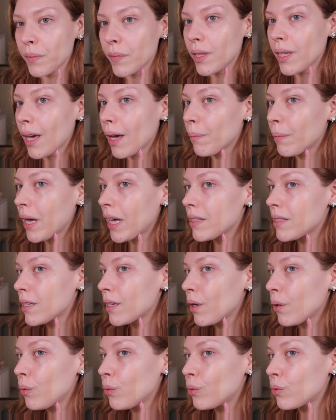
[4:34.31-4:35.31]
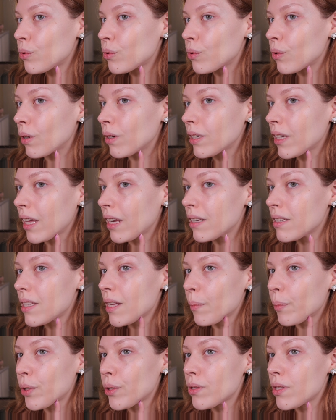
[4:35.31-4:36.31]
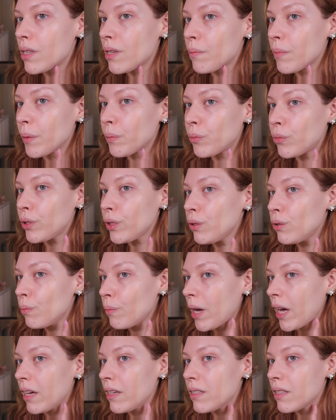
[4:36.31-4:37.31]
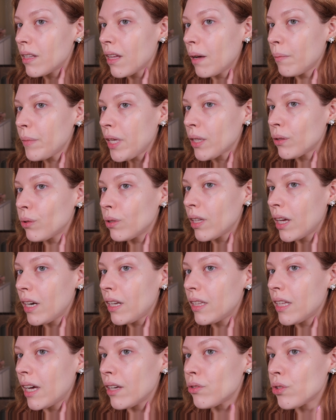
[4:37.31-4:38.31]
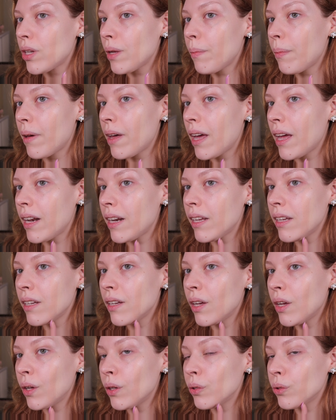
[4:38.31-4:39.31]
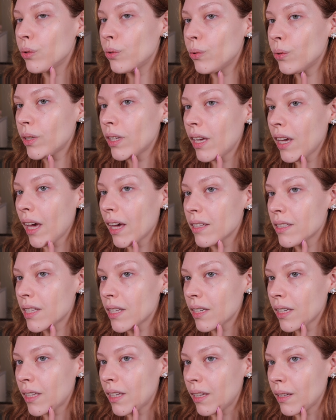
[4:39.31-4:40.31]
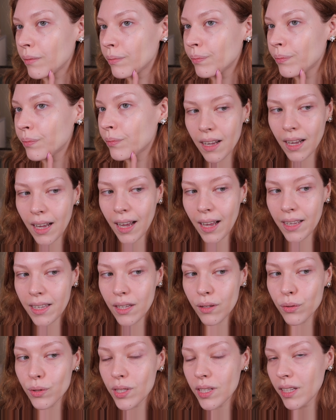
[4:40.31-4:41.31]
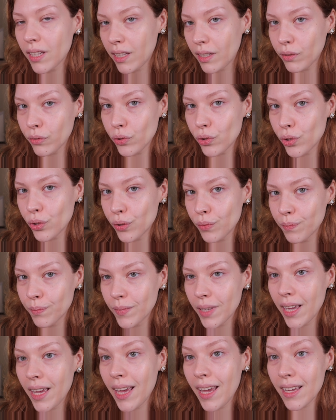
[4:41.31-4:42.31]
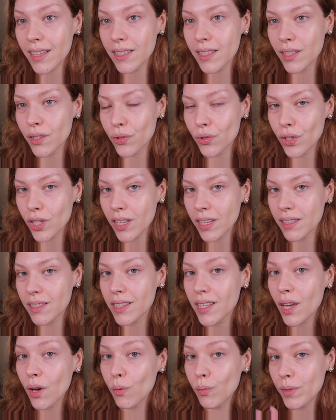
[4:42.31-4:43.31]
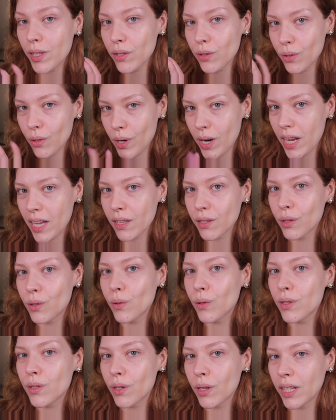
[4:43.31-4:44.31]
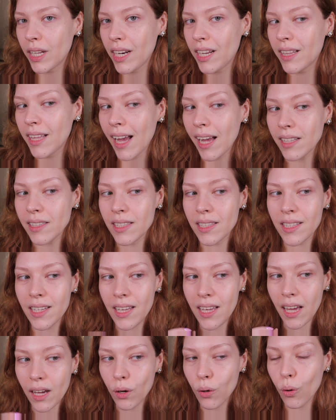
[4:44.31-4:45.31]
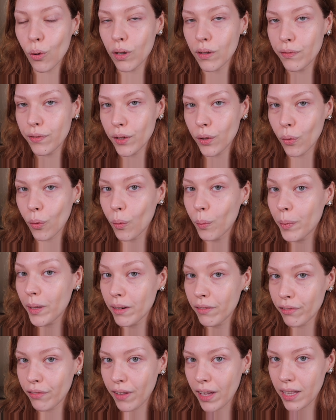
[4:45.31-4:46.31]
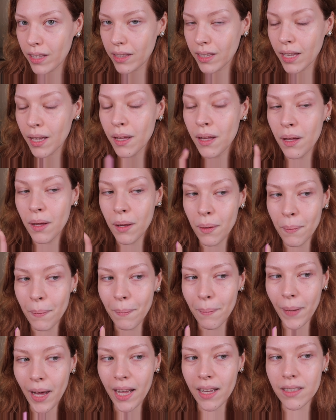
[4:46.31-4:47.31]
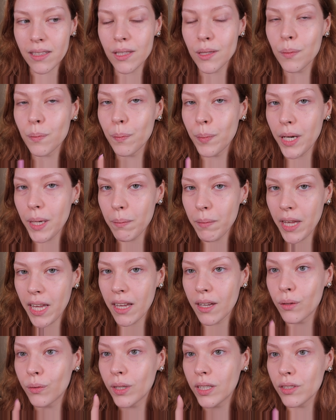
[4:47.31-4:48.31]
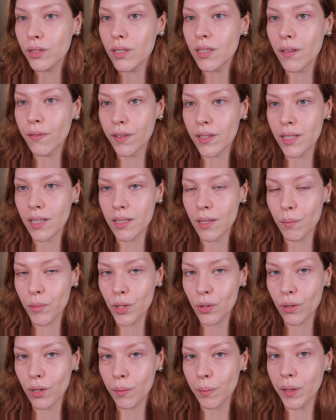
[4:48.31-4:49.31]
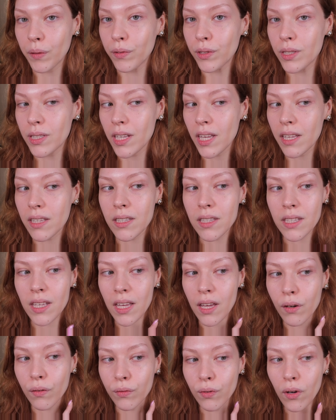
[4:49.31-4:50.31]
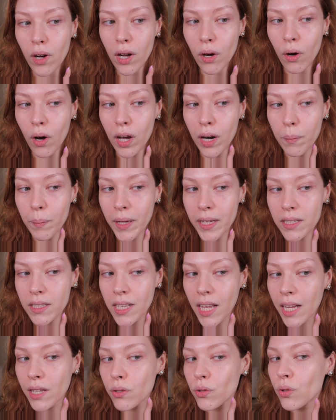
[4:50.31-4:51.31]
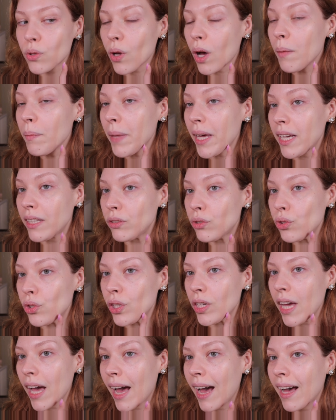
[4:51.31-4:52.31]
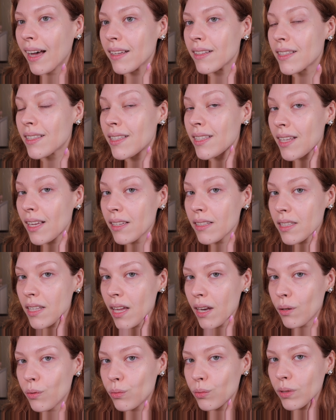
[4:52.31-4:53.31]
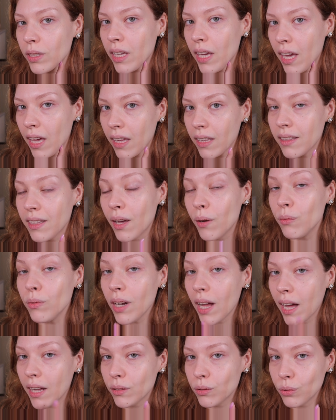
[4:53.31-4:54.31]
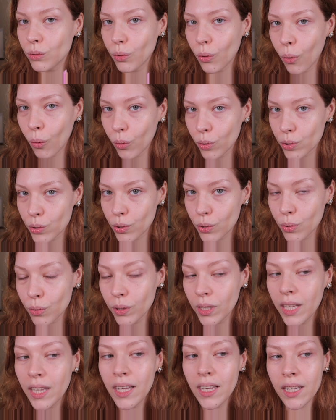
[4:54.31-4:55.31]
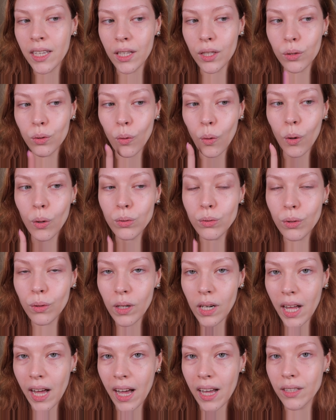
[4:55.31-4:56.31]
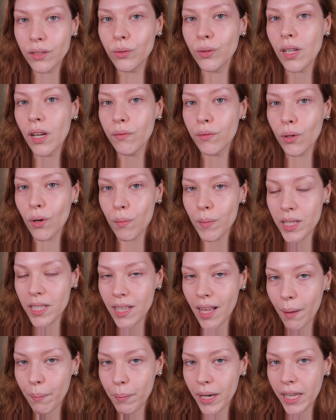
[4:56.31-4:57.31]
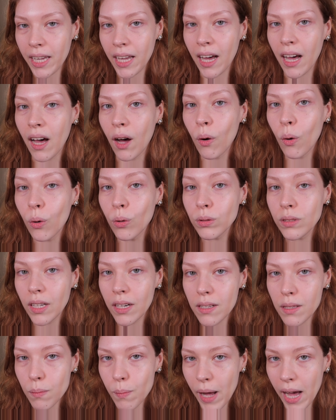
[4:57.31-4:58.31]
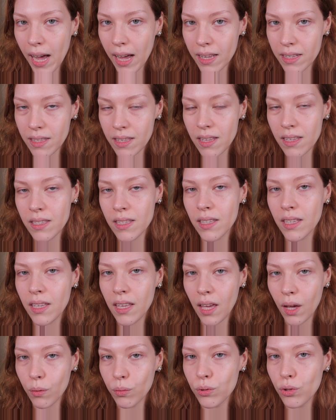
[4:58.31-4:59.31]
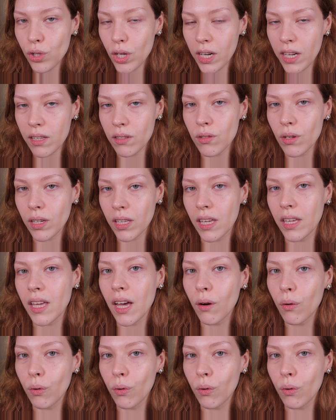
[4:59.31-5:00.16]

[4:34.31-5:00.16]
que é a base que eu uso, ó. Que ela se aproxima muito mais da minha tonalidade de pele do que essa aqui. Aí é o seguinte, esses dias eu misturei as duas tonalidades e a cor ficou perfeita. Mas, primeiro, antes de fazer essa mistura para vocês, eu vou agora passar somente a C01Q de um lado do rosto e do outro lado eu vou começar a aplicar outras bases que eu utilizo aqui, que a